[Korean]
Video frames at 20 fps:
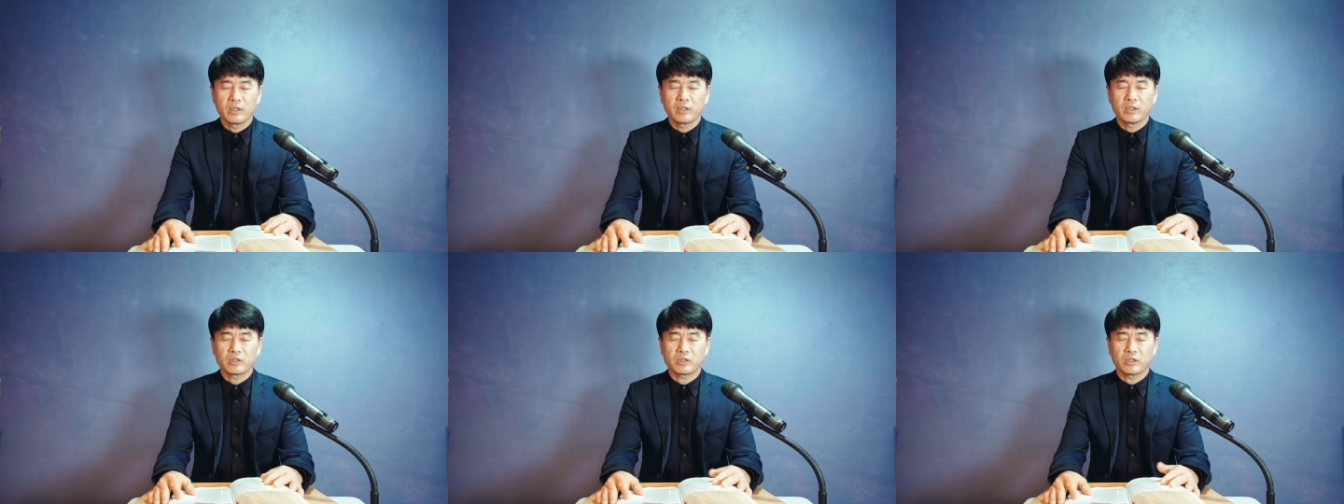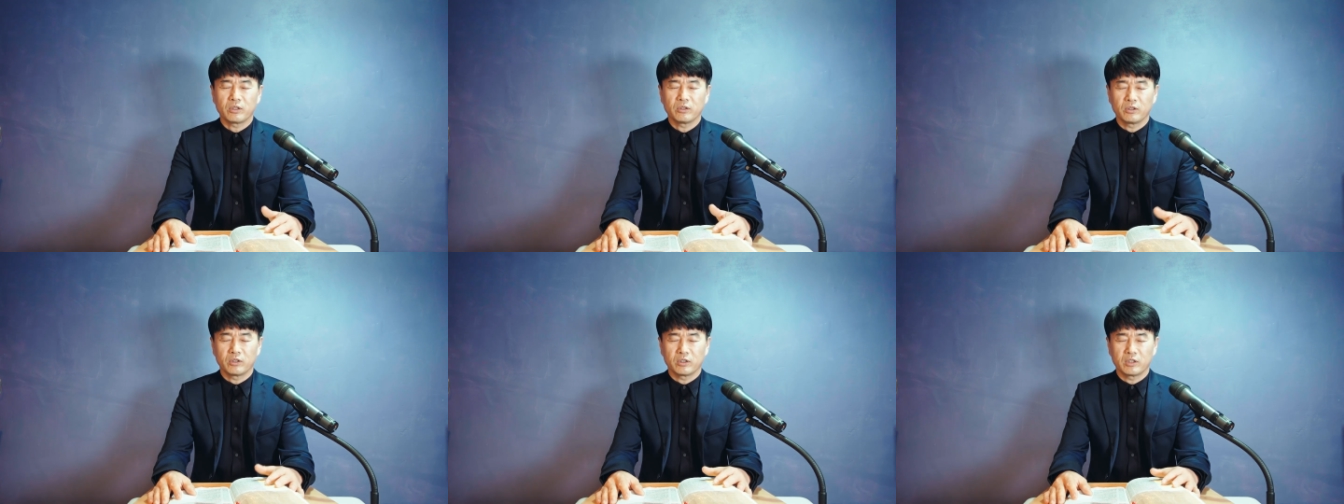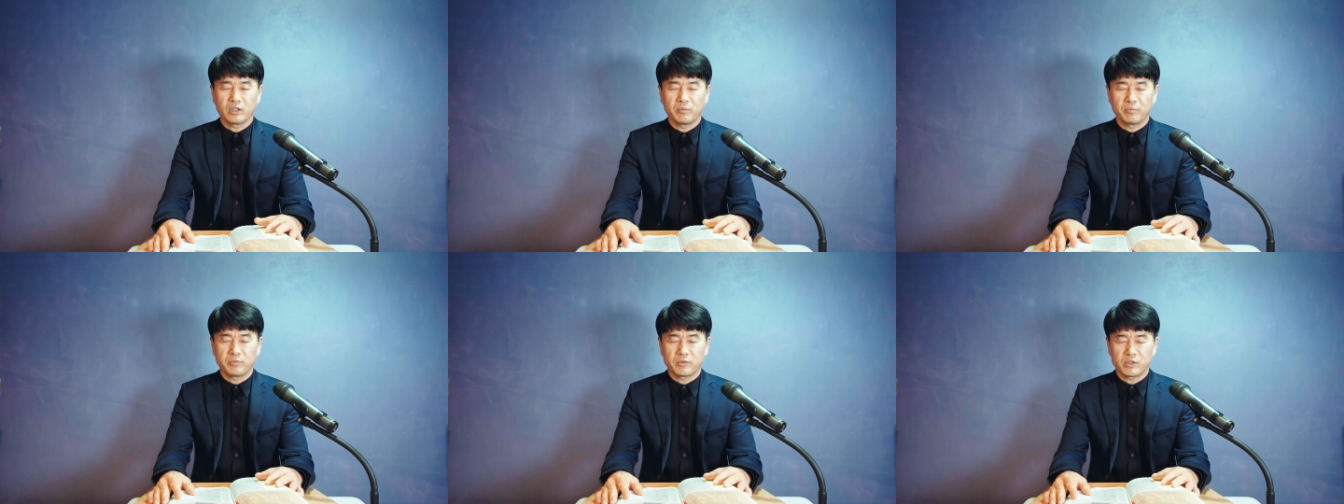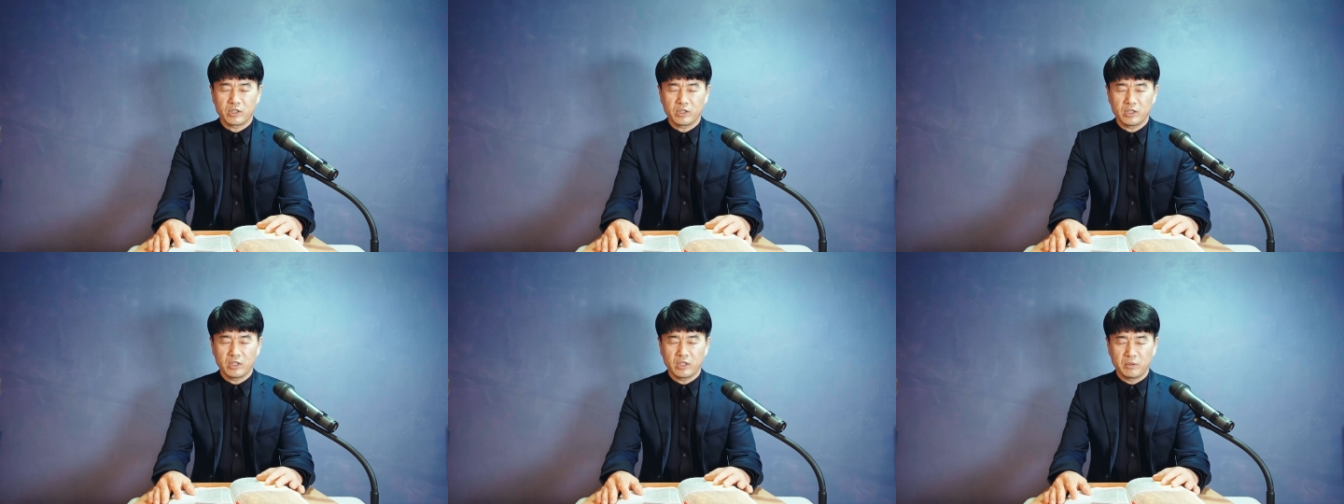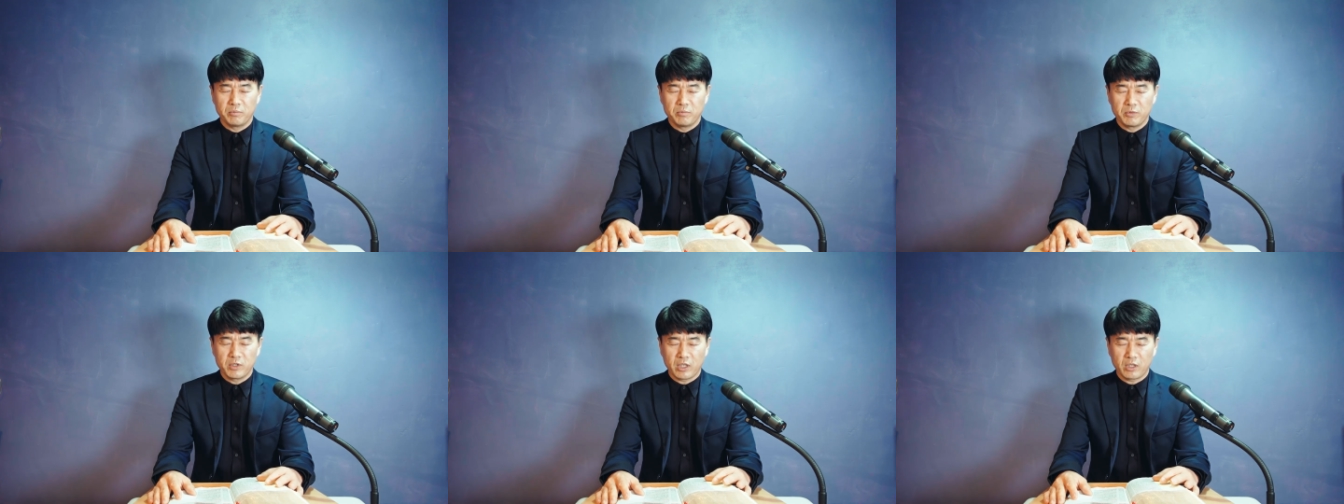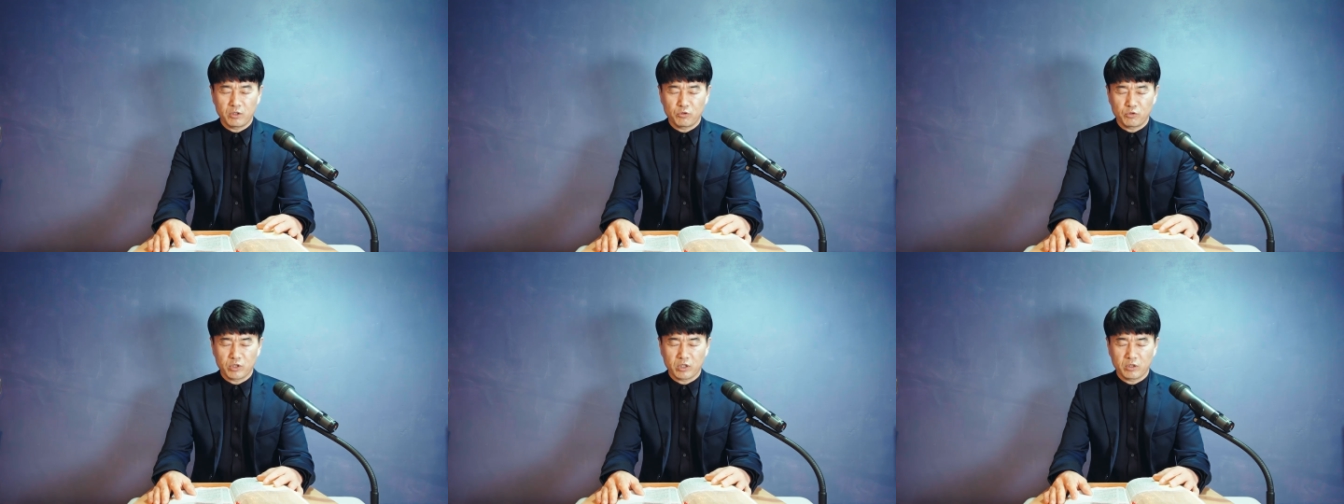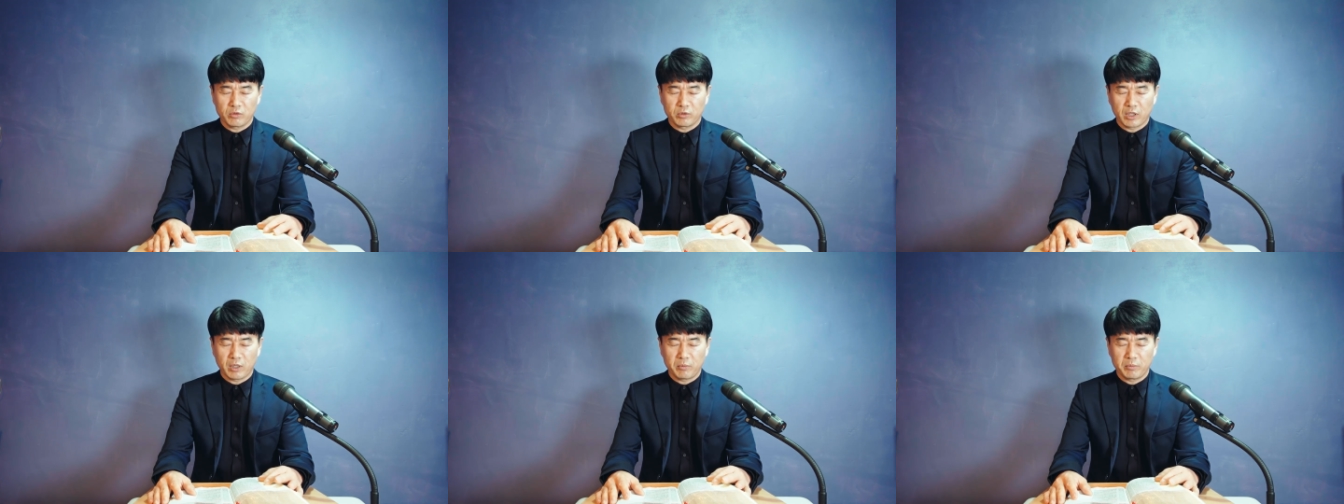성령님 친히 임재해 주시기
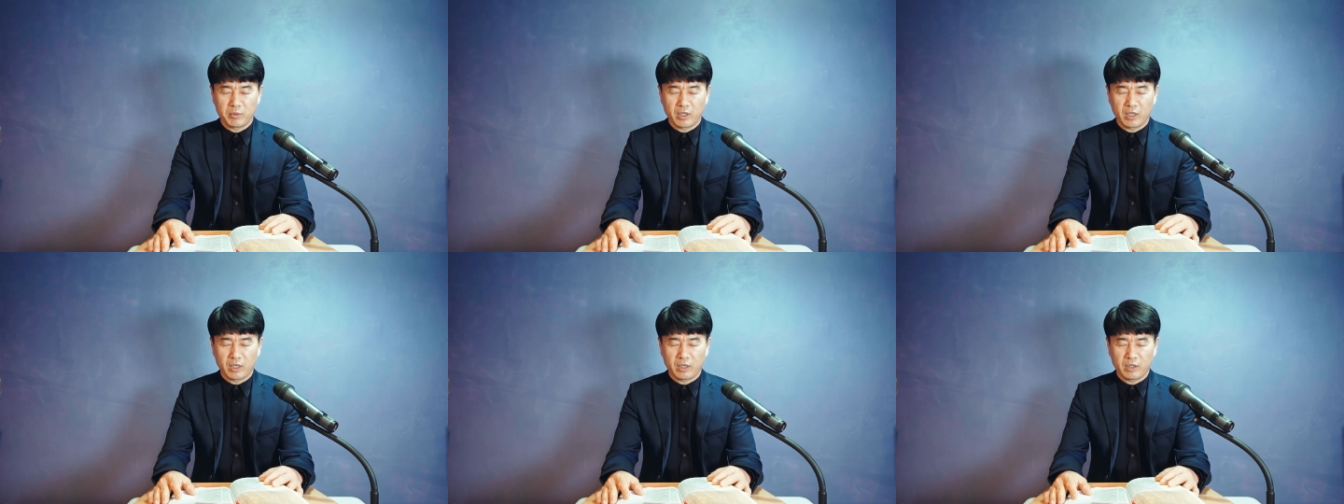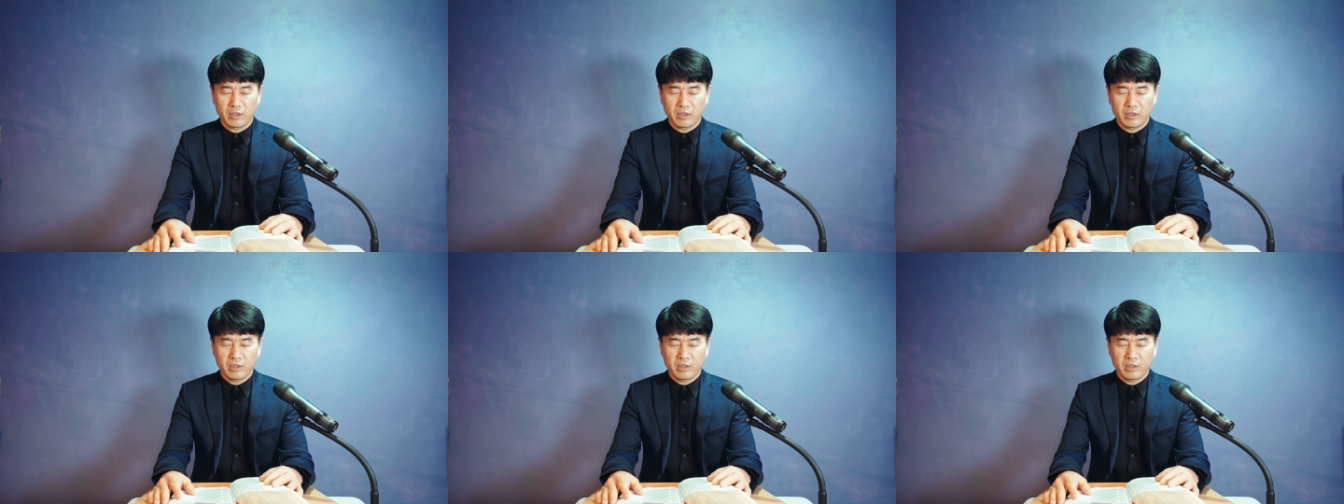원합니다.